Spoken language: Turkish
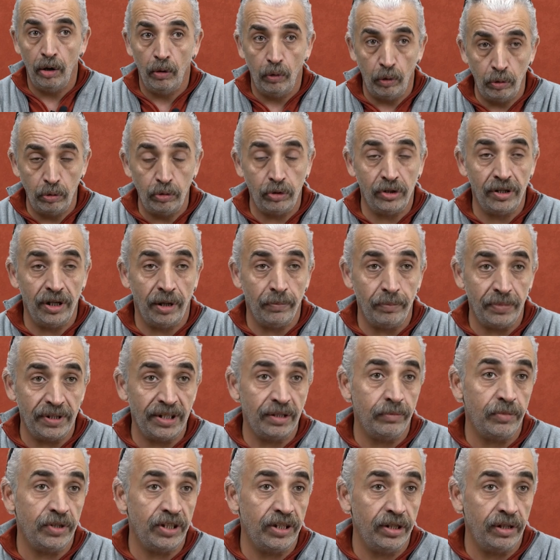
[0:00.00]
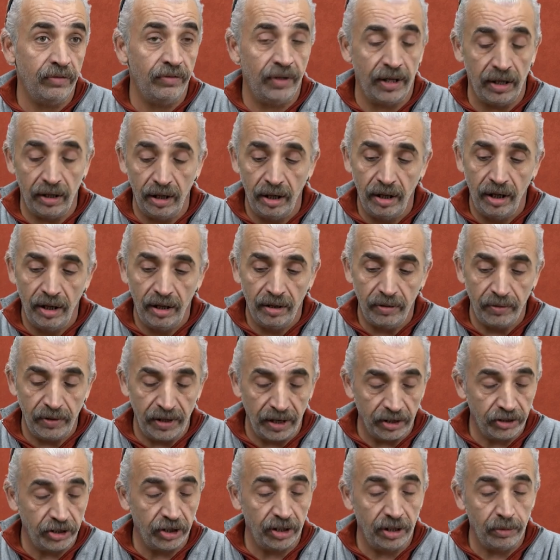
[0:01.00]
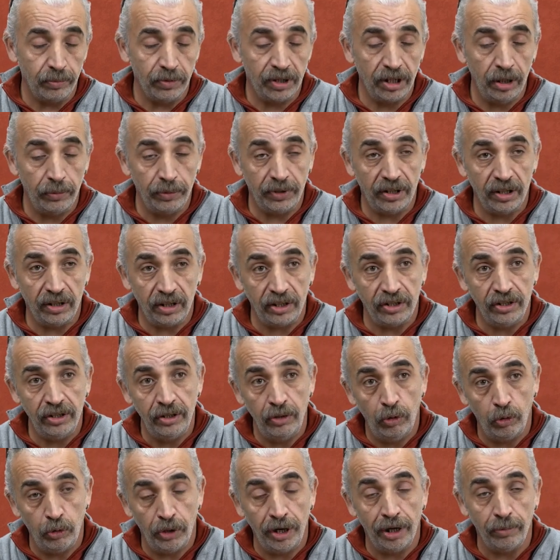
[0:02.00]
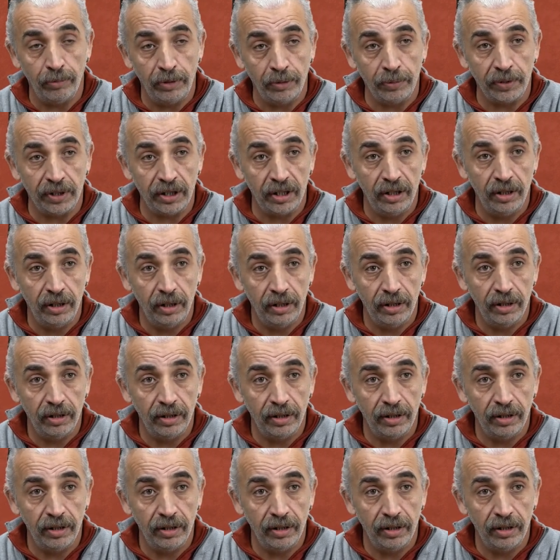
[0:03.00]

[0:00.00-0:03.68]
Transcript: O yüzden bizim için ve yaşadığımız habitat için önemli bir